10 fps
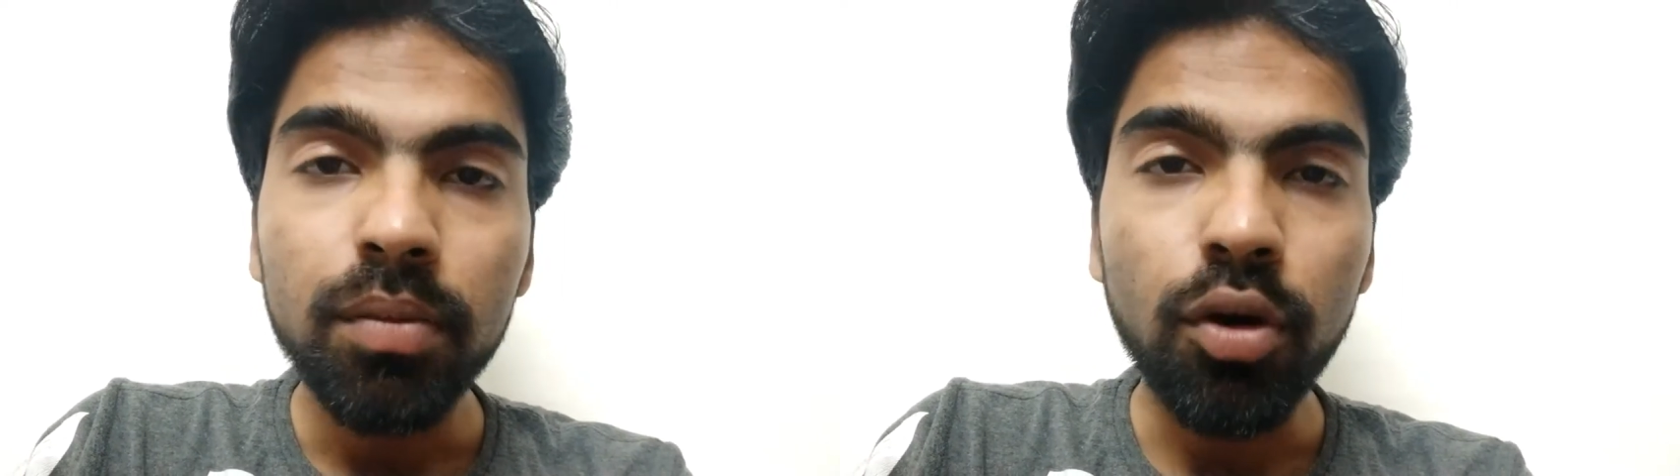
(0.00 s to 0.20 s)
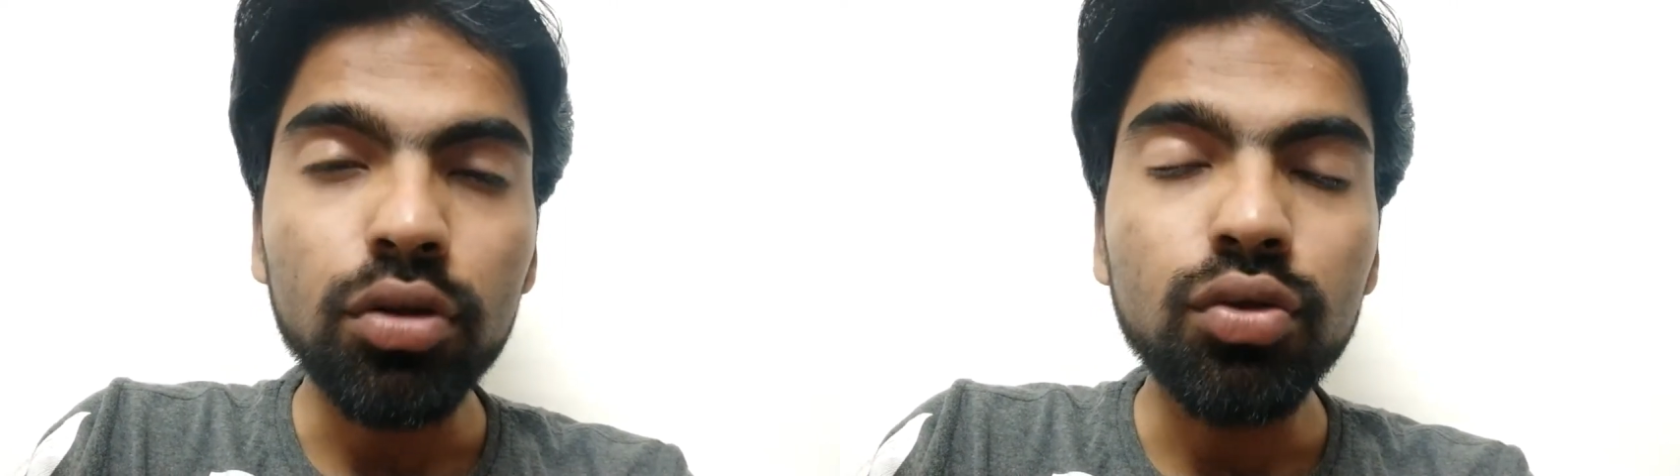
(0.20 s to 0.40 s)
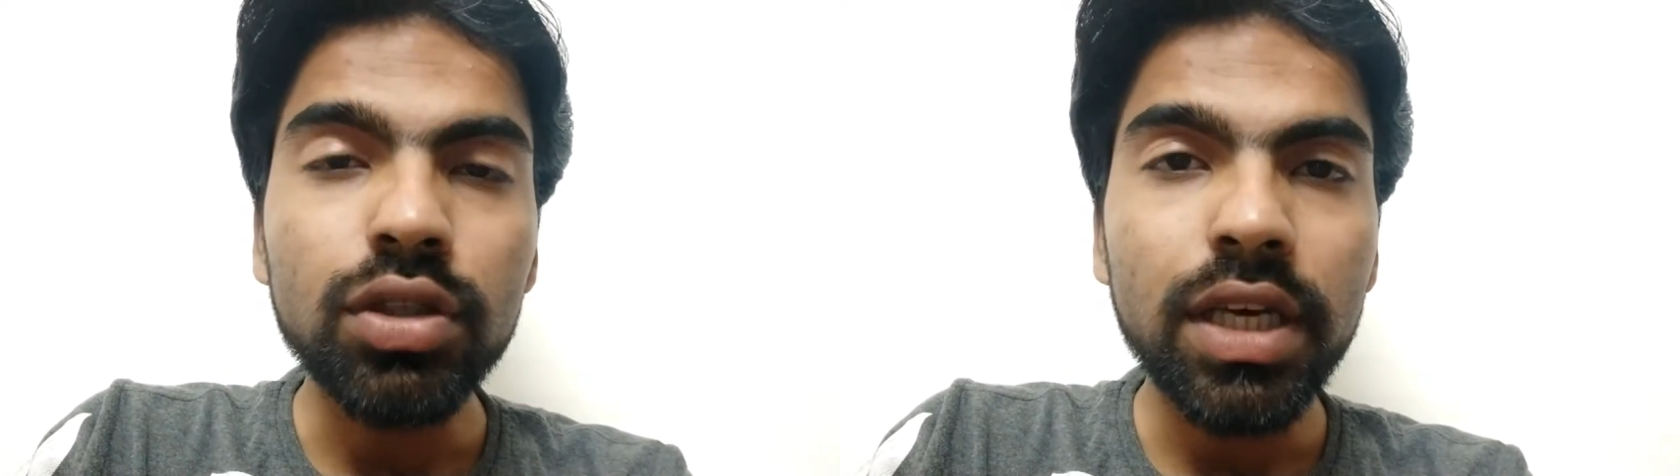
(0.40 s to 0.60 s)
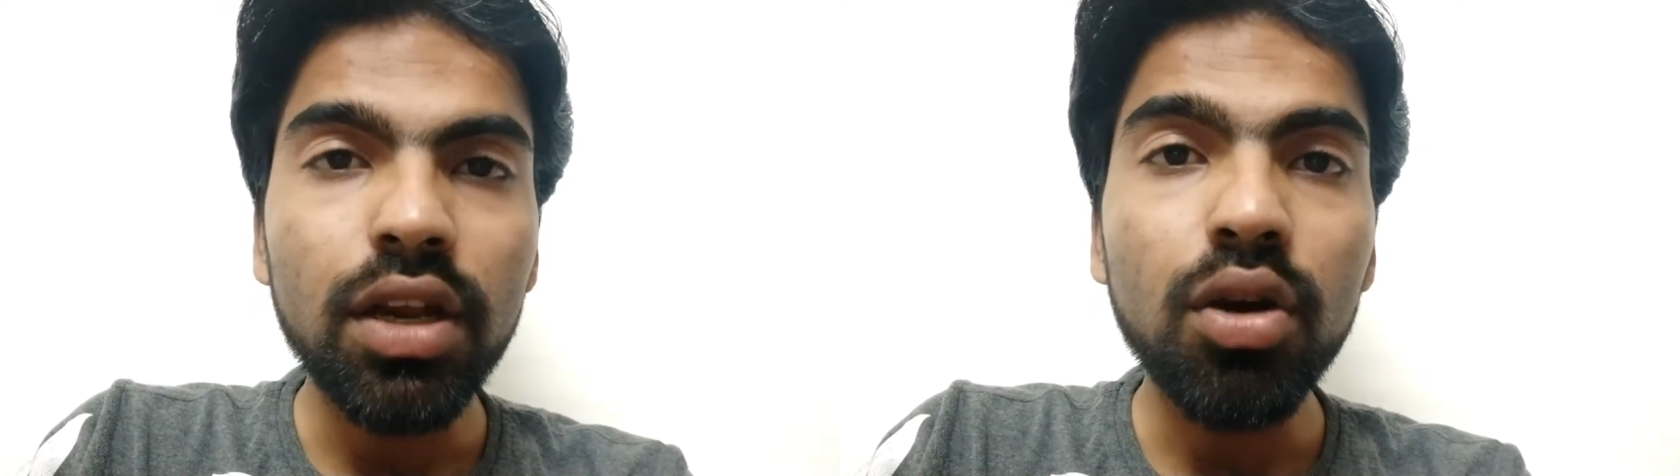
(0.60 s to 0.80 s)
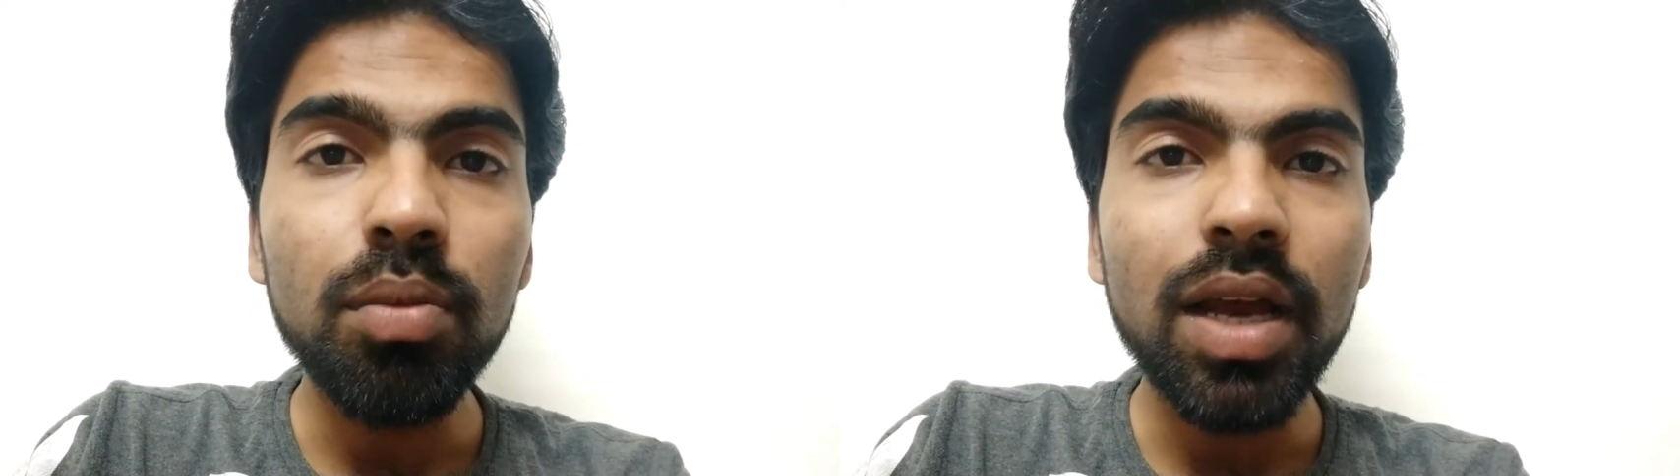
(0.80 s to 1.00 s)
बहुत कुछ
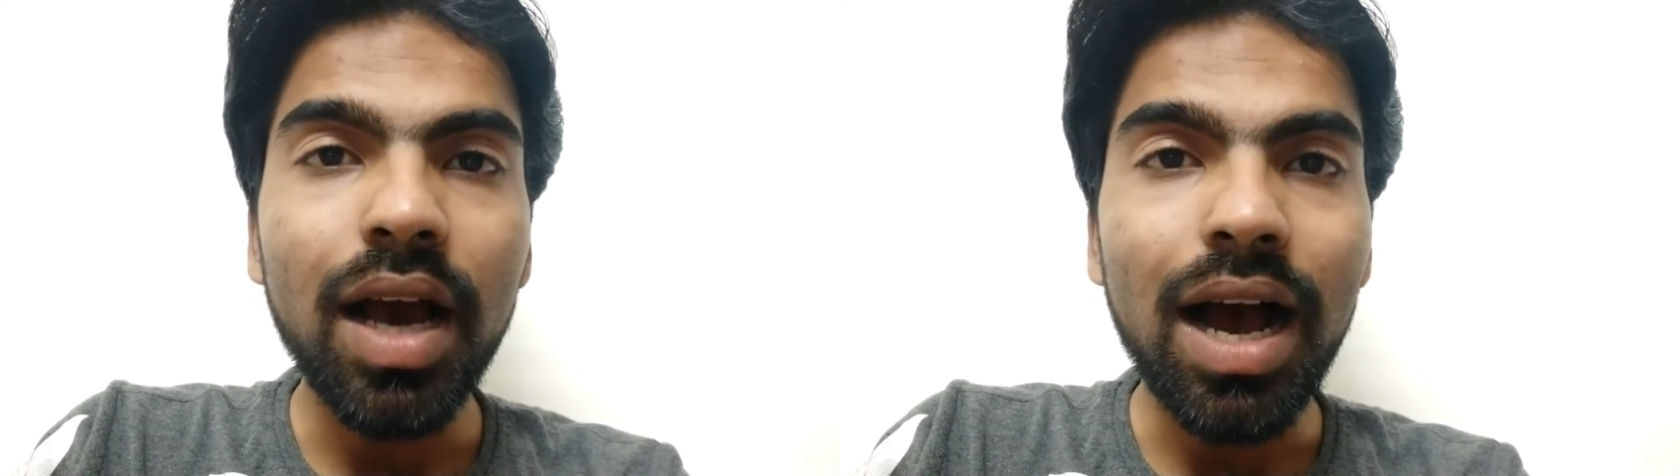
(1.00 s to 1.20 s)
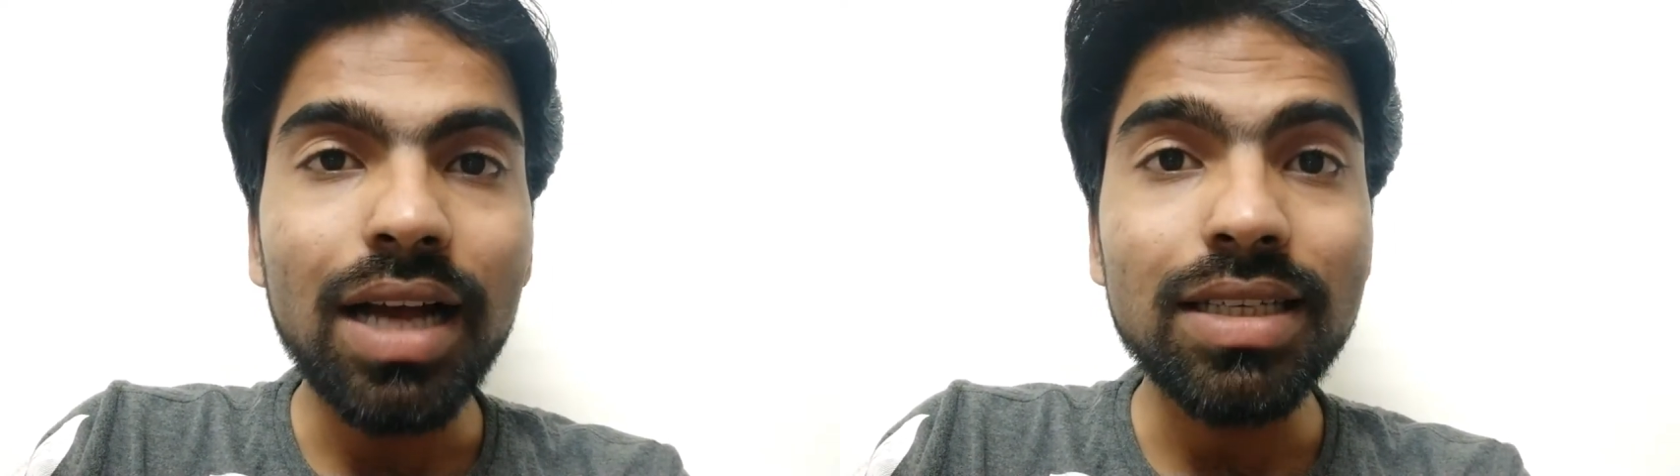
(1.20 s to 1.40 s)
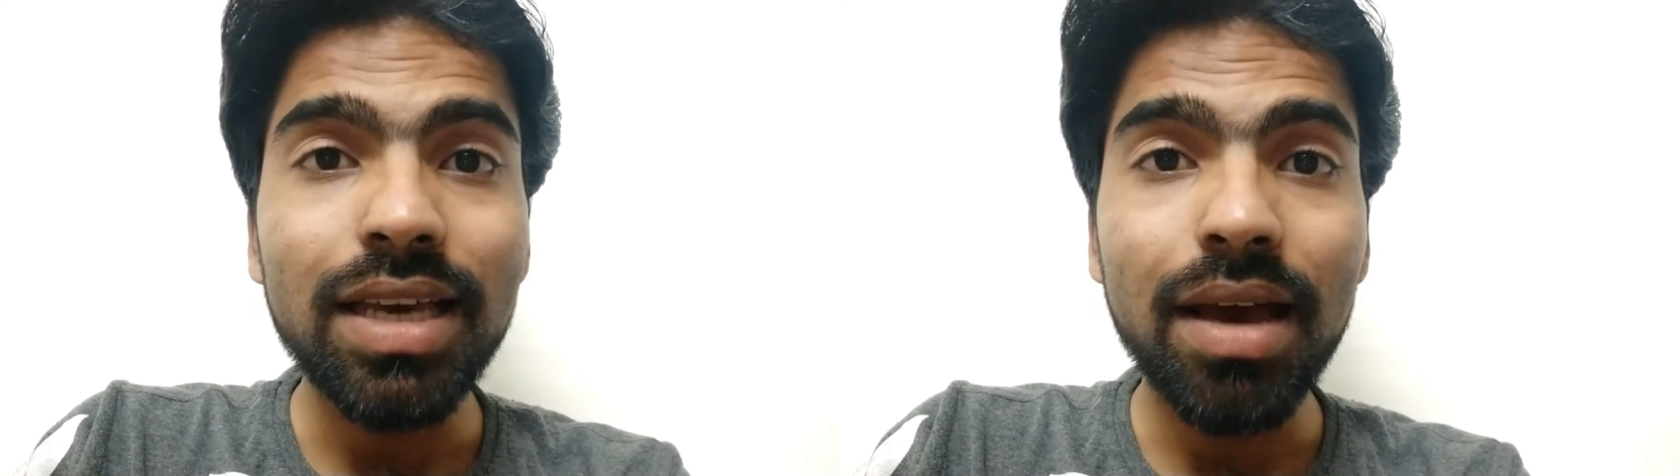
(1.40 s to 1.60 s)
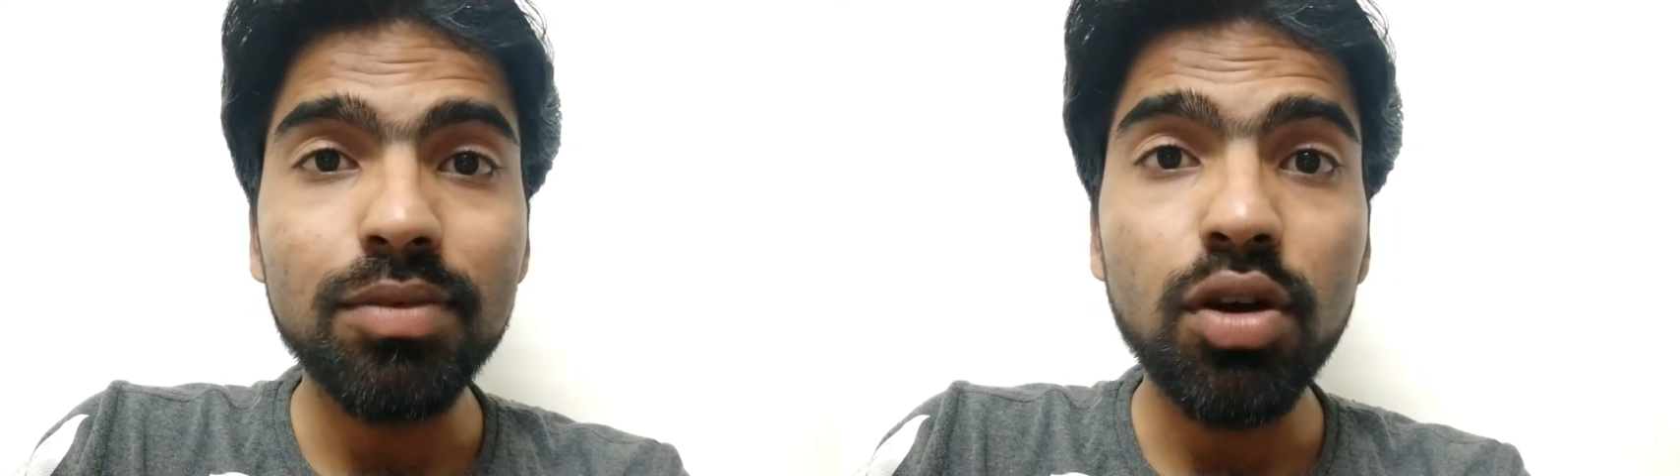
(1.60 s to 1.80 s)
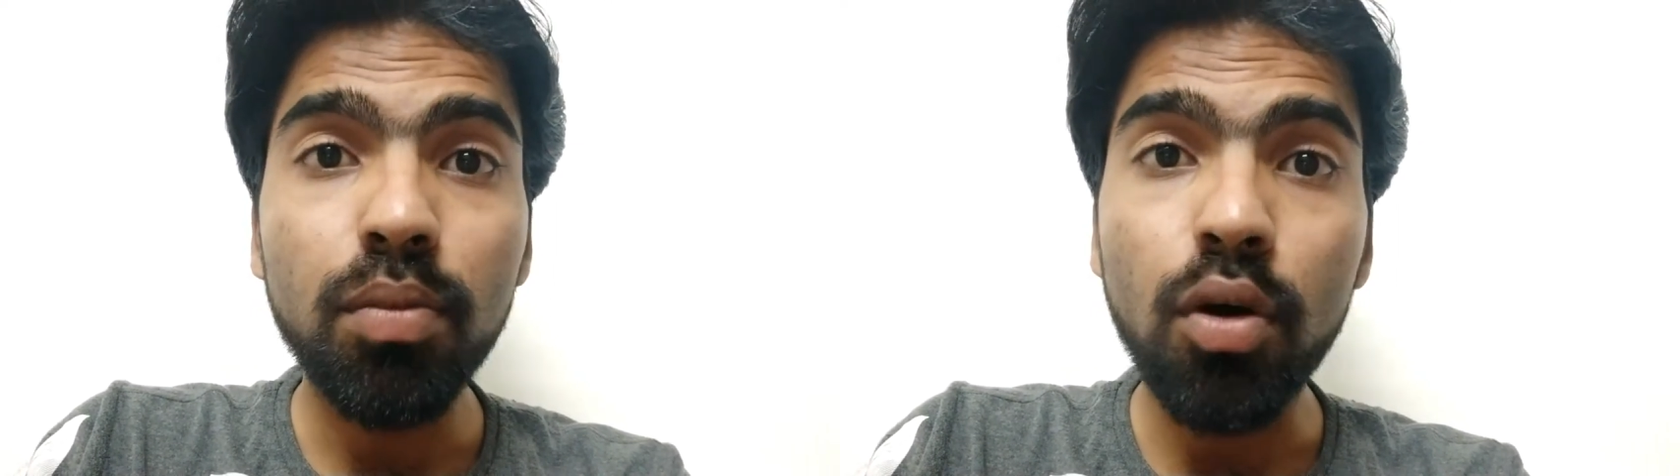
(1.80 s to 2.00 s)
सीखने को मिलेगा आज की ऐप से और